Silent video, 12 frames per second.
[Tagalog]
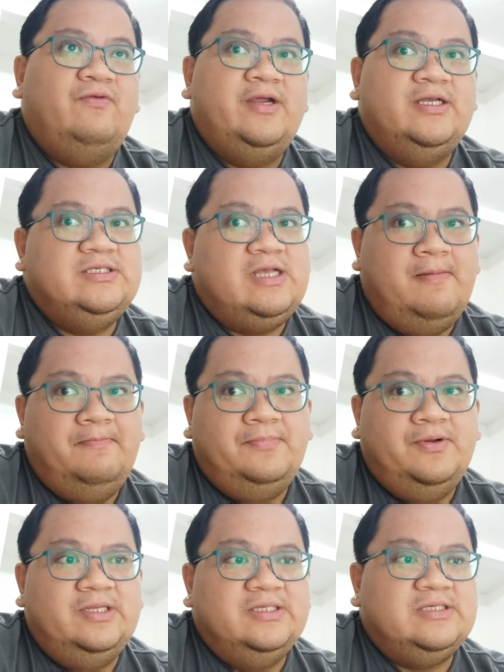for
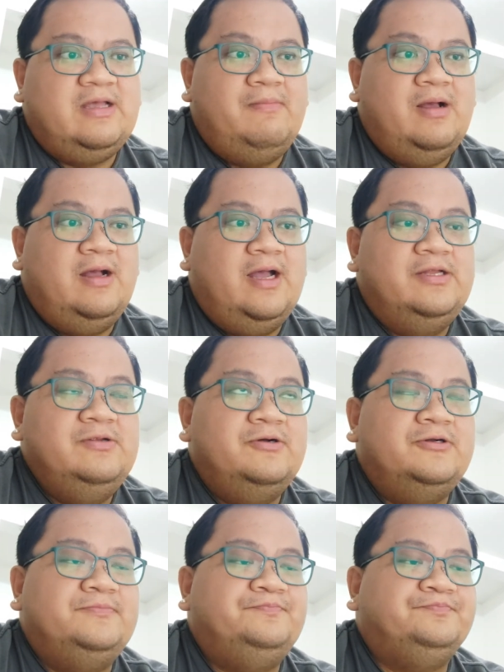example, sa mga
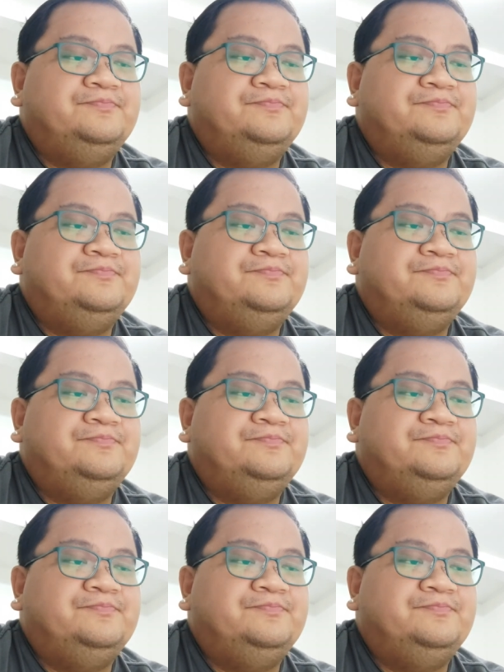ano,